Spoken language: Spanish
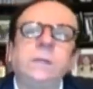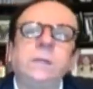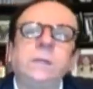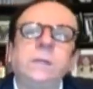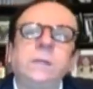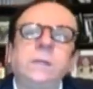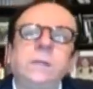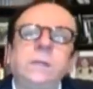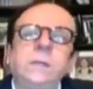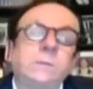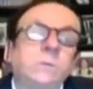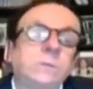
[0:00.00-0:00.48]

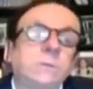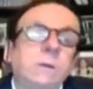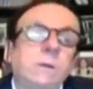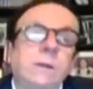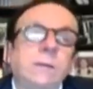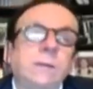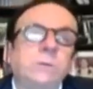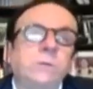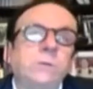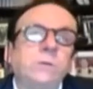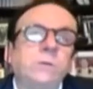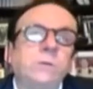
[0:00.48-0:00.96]
estamos
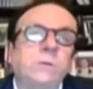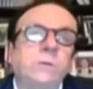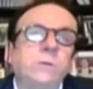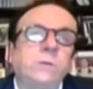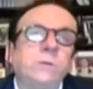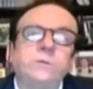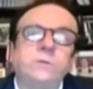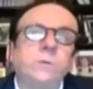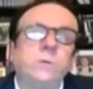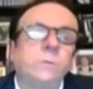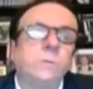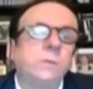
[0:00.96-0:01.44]
hablando de
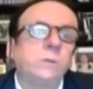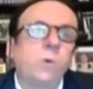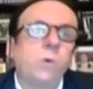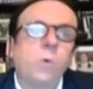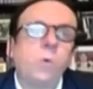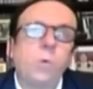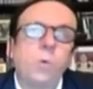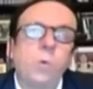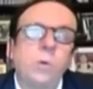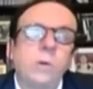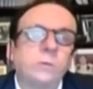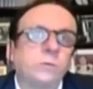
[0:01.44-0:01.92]
más o
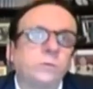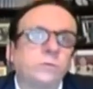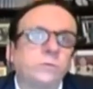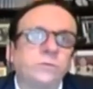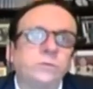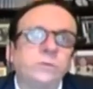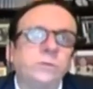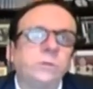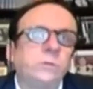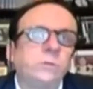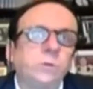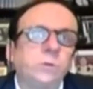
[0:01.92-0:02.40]
menos
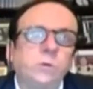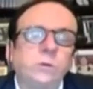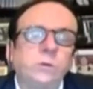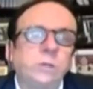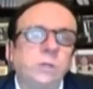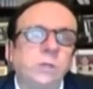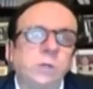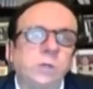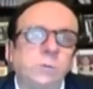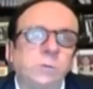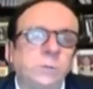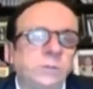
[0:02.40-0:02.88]
400
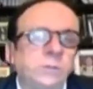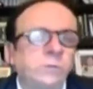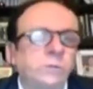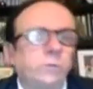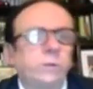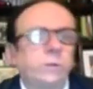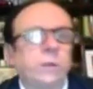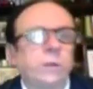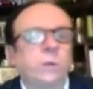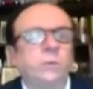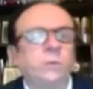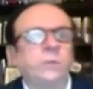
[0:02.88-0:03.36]

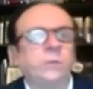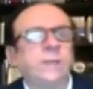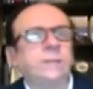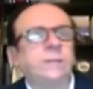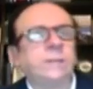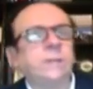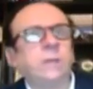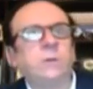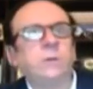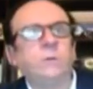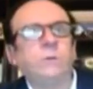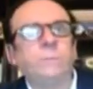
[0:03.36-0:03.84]
kilómetros que conectan